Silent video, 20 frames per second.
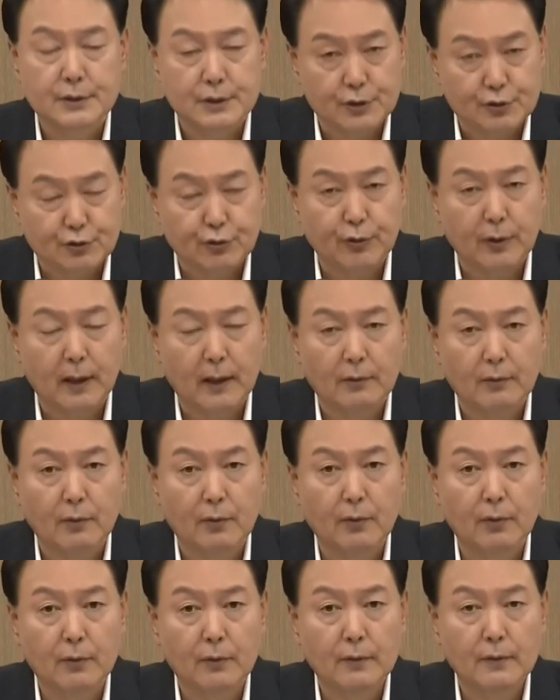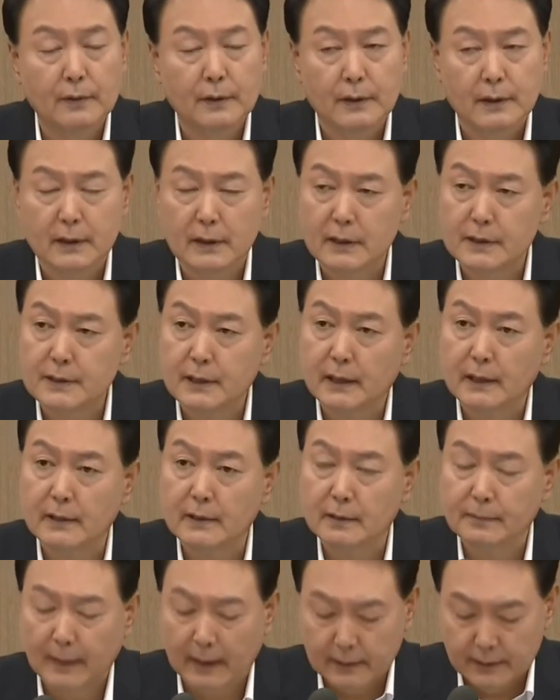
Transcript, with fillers: 지출하고 일자리를